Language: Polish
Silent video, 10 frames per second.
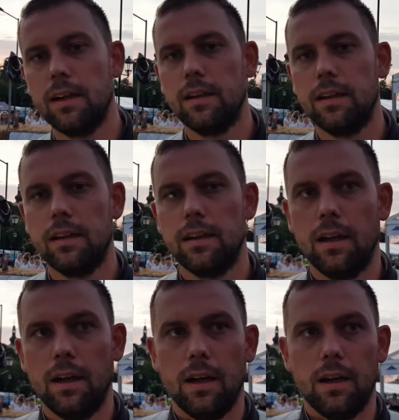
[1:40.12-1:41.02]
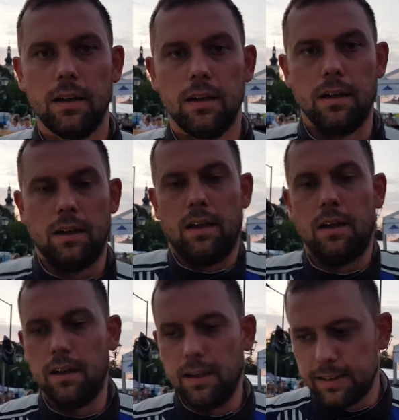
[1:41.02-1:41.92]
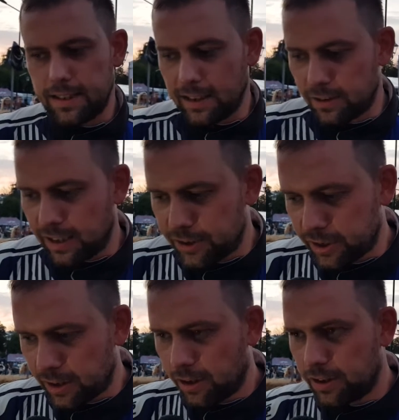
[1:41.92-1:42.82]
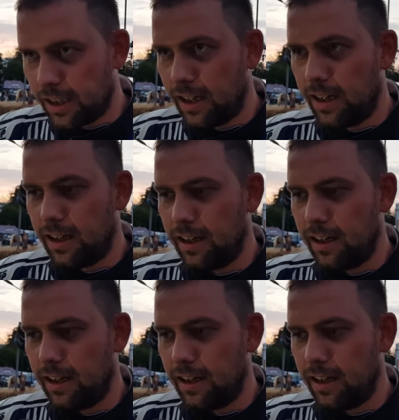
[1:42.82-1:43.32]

szykuje w najbliższym czasie? E, tak, no za trzy tygodnie